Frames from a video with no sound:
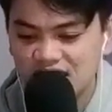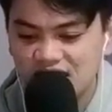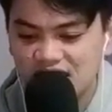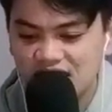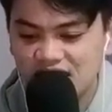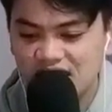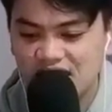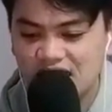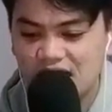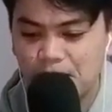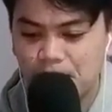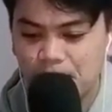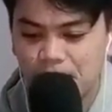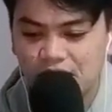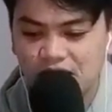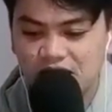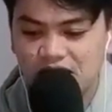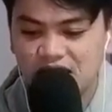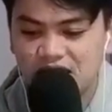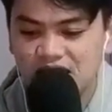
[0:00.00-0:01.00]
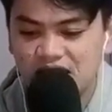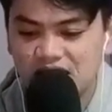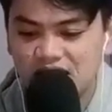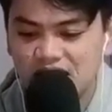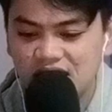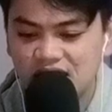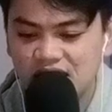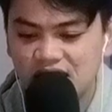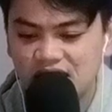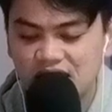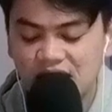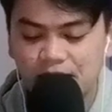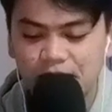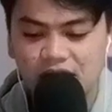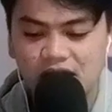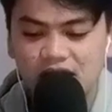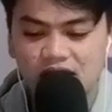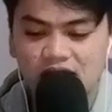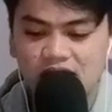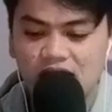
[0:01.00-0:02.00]
ini apa ini
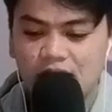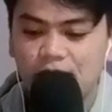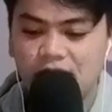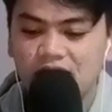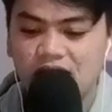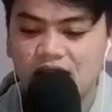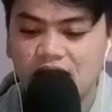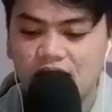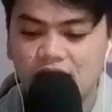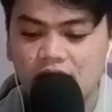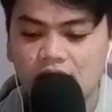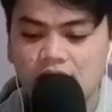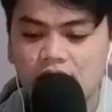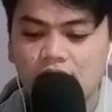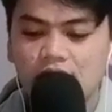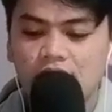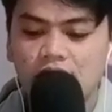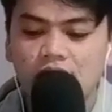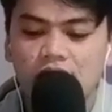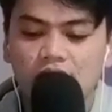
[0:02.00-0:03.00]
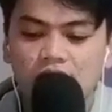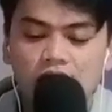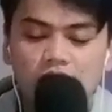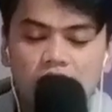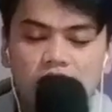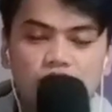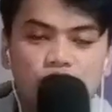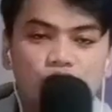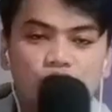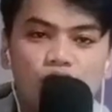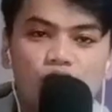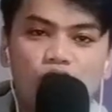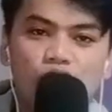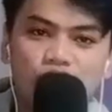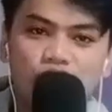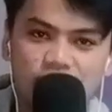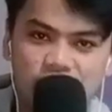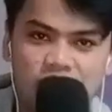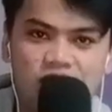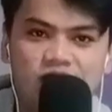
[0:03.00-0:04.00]
nama dia?
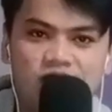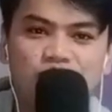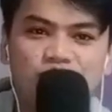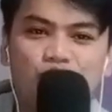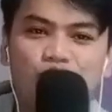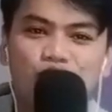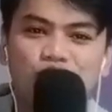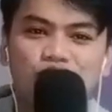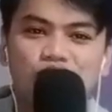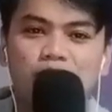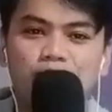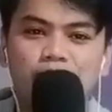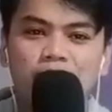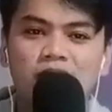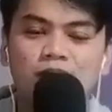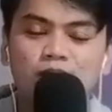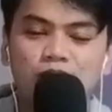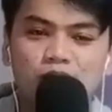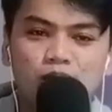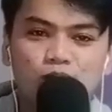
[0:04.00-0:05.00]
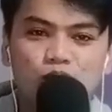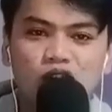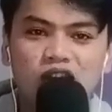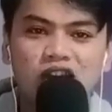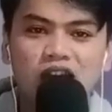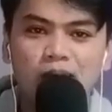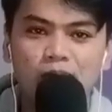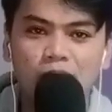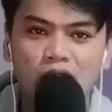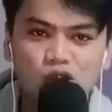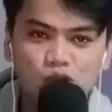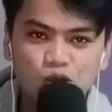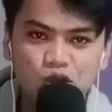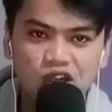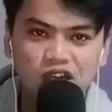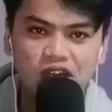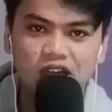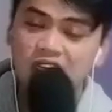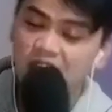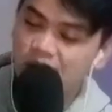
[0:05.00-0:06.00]
Drone drone terbang bermuatan
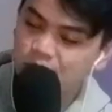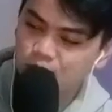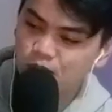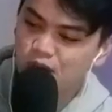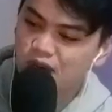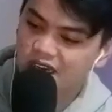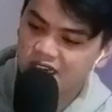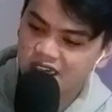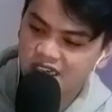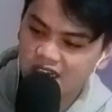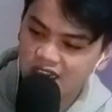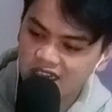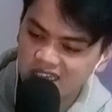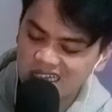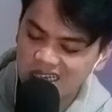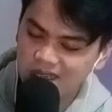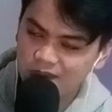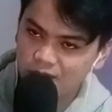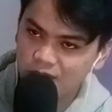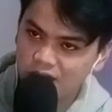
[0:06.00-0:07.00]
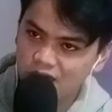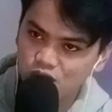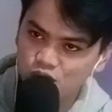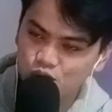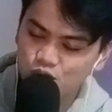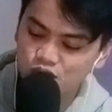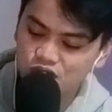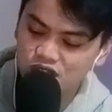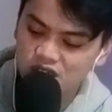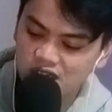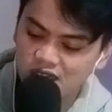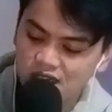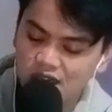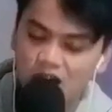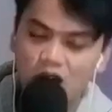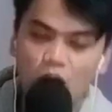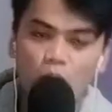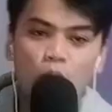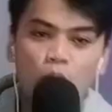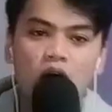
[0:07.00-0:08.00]
manusia yang boleh dinaiki manusia.
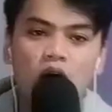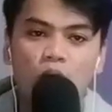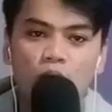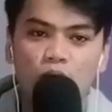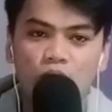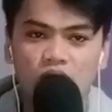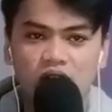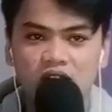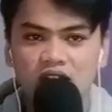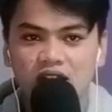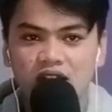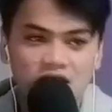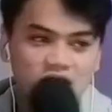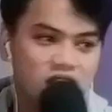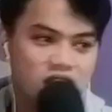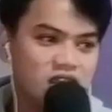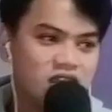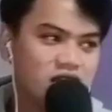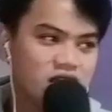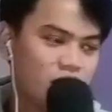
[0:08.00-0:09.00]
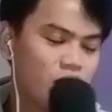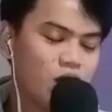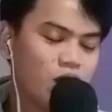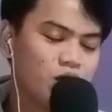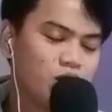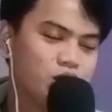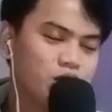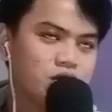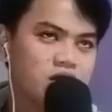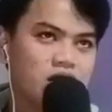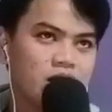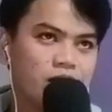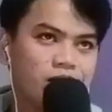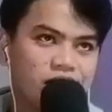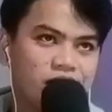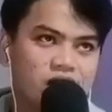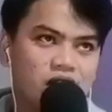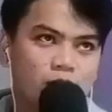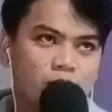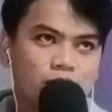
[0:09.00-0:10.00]
Wow. Kalau kita
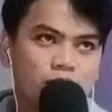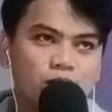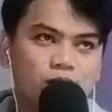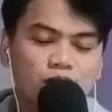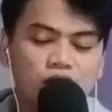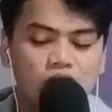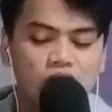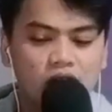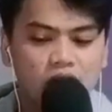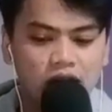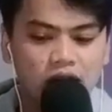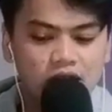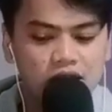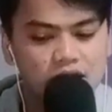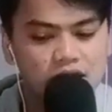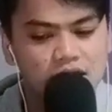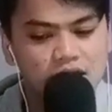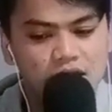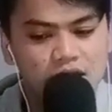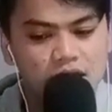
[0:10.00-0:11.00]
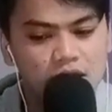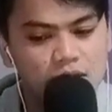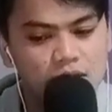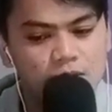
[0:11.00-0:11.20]
pikir betul-betul kan ini